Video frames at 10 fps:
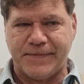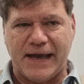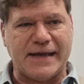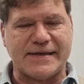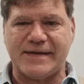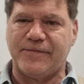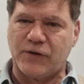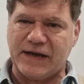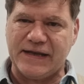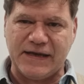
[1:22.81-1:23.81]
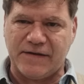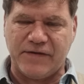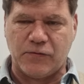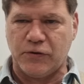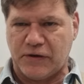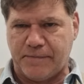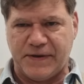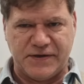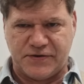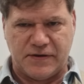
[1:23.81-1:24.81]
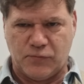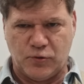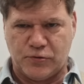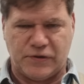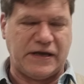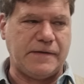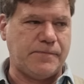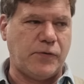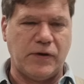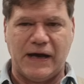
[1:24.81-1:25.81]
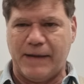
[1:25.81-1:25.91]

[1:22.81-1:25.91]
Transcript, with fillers: anzi vorrei dirvi quello che penso da molto tempo.